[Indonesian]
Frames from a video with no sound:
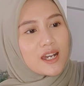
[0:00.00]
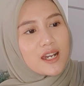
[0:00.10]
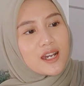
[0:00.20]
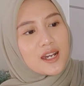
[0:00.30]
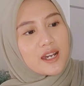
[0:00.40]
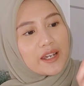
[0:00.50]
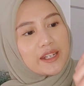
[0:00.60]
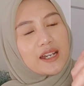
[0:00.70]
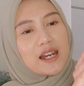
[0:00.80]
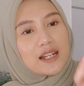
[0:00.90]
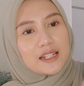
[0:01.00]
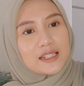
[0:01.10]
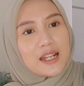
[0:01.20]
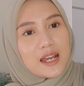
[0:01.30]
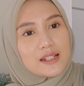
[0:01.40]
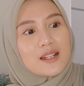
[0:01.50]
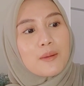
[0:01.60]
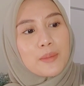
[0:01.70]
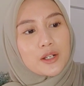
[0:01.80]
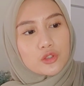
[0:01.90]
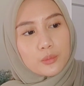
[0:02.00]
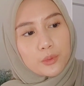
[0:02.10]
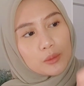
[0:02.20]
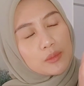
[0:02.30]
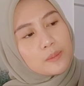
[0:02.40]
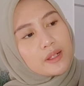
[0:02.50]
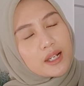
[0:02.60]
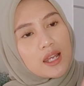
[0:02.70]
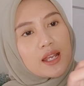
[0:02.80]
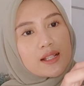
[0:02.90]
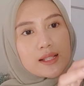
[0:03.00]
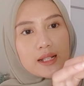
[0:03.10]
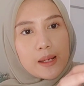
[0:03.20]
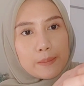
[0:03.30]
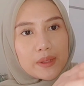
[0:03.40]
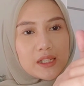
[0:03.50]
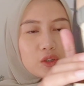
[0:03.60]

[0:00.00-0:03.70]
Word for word: nggak kayak nggak kelihatan akan gampang copot bener-bener senempel